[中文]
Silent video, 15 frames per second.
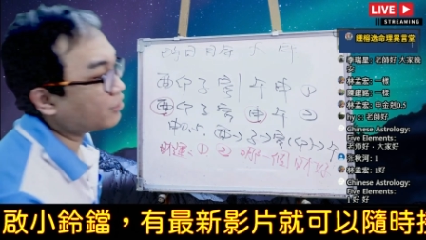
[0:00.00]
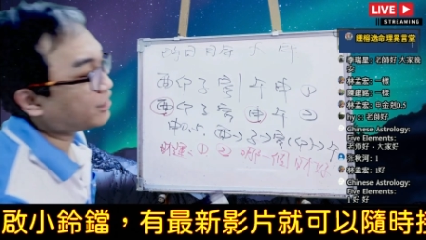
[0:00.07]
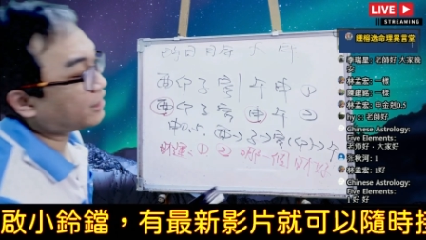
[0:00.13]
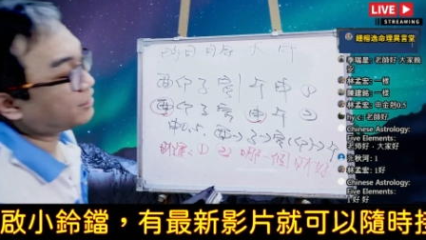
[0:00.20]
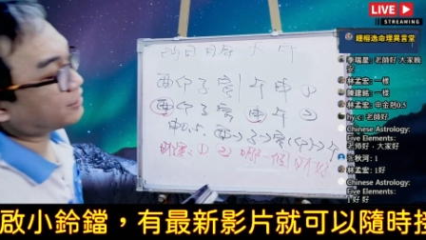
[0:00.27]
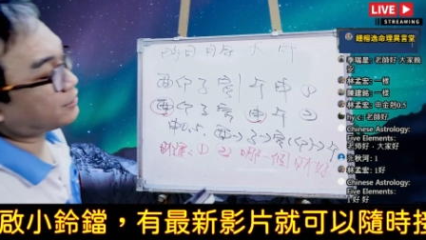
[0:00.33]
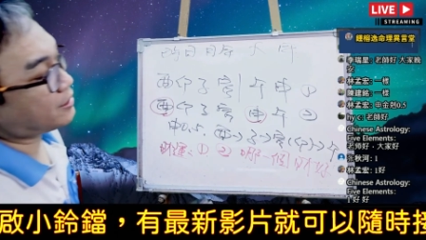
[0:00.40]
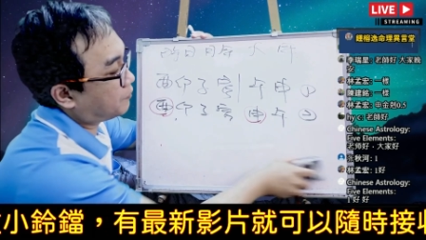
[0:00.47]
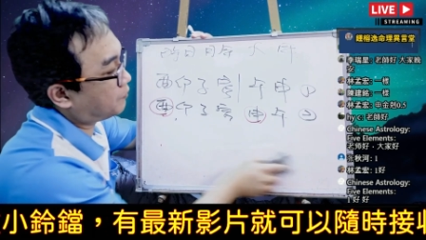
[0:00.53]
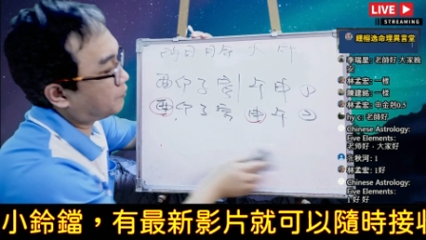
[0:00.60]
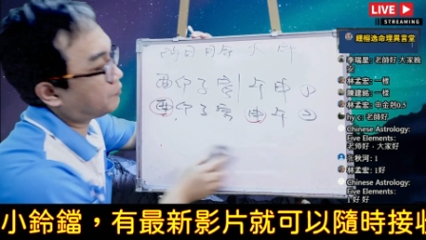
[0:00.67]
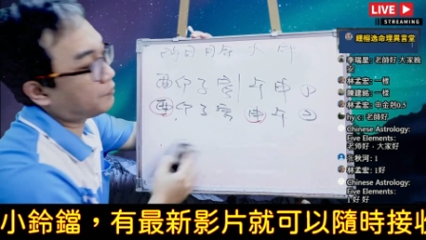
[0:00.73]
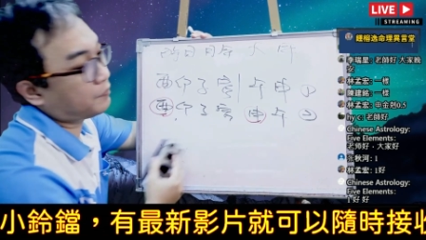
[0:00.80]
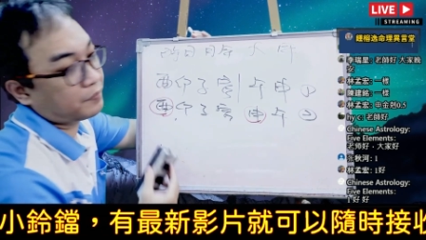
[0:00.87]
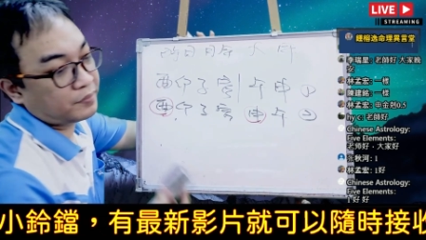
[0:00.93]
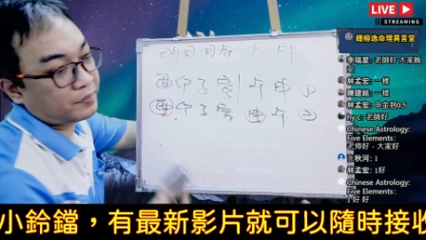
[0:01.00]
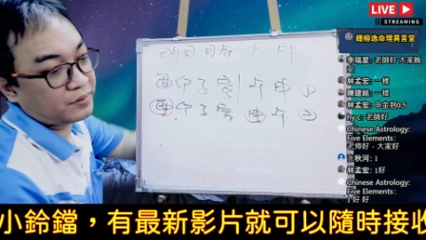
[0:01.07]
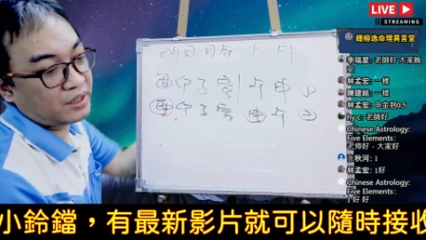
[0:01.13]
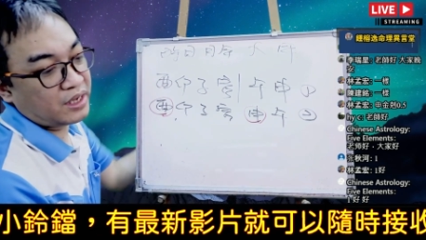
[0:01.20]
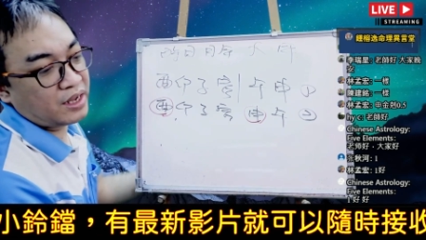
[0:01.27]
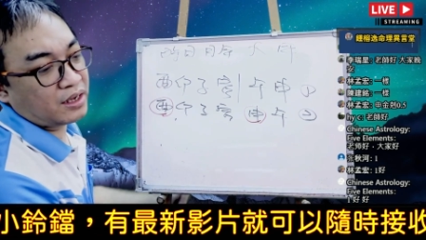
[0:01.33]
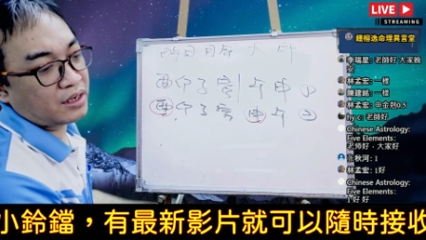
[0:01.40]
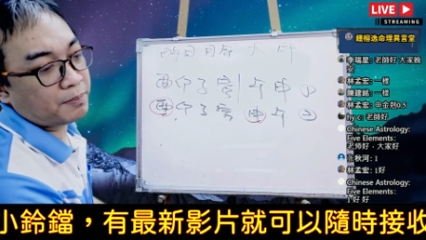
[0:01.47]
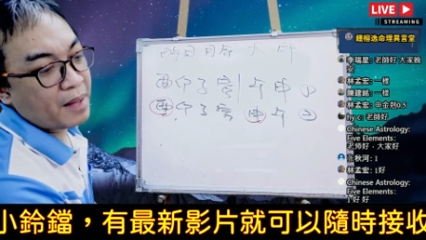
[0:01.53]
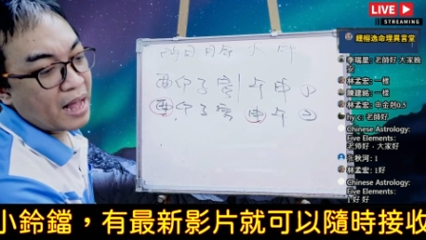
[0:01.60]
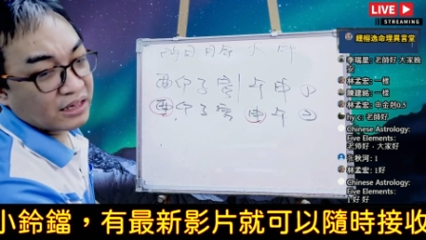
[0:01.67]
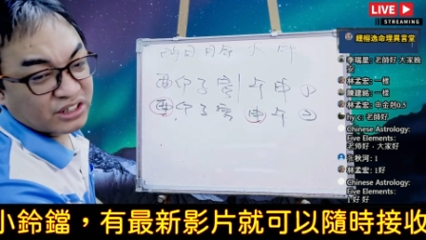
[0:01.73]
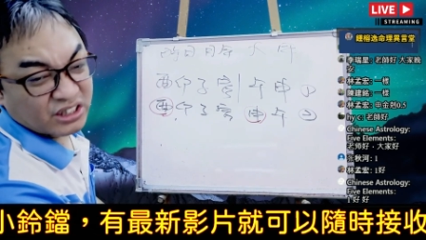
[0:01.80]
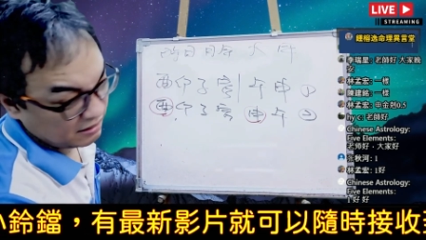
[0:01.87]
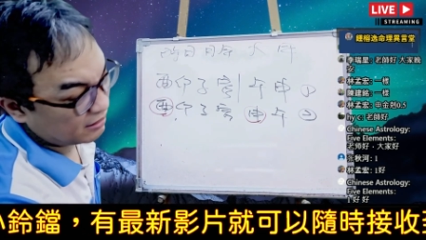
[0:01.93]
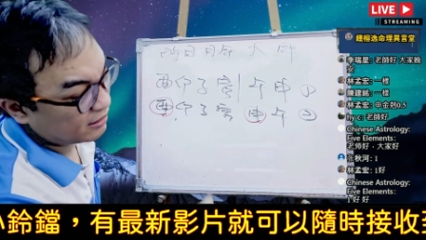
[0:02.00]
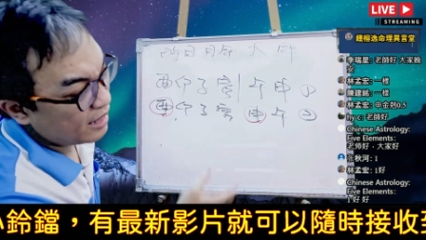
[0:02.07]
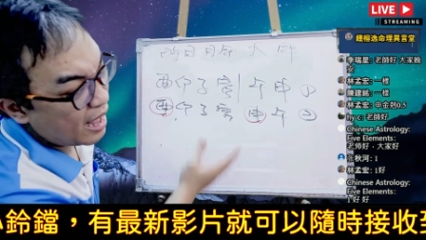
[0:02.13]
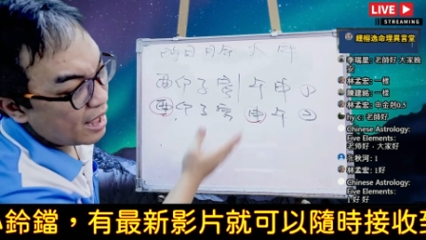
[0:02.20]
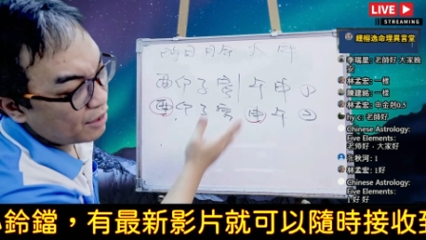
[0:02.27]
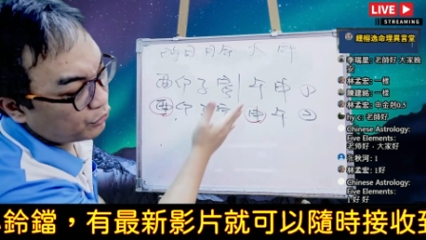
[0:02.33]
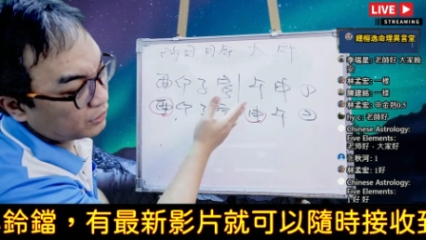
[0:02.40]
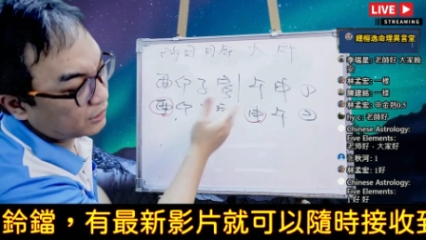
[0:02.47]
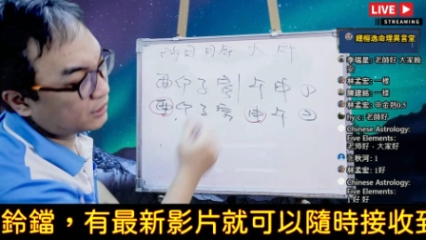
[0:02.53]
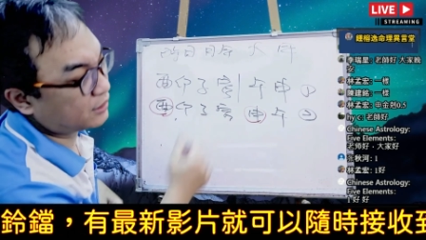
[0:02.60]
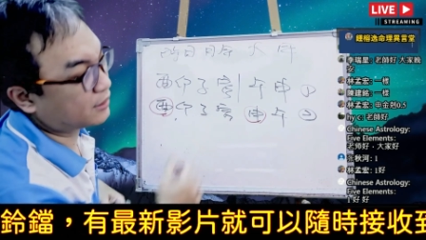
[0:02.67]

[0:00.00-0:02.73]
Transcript: 先知道。第一个八字大运是